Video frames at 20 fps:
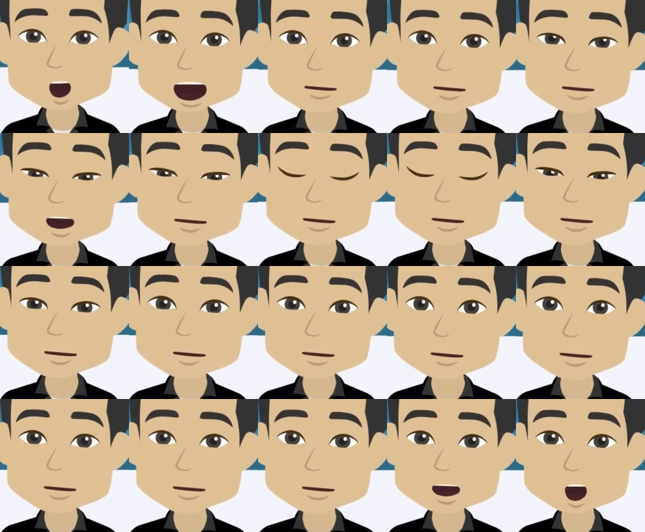கற்றுக்கிட்ட விஷயங்களை
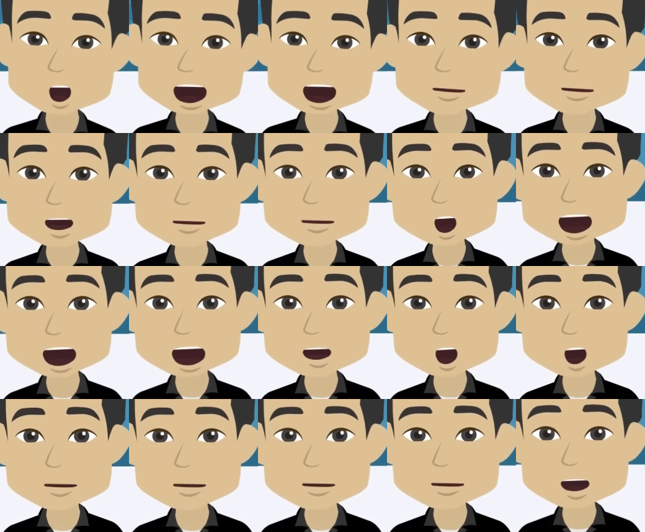லீக் பண்ணாமல் இருக்கிறதுக்கு
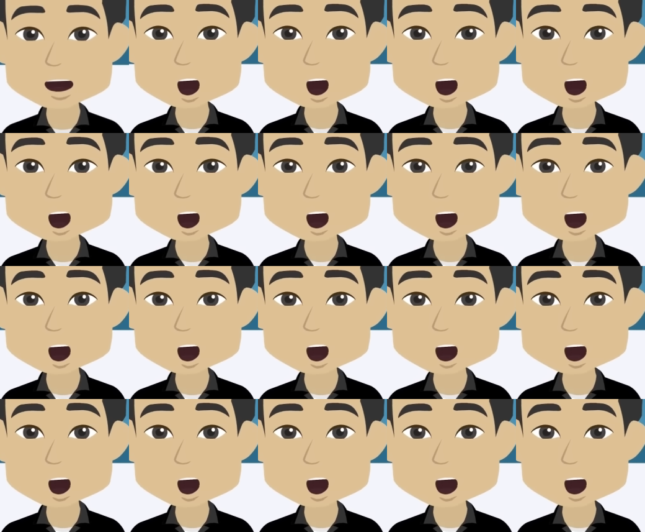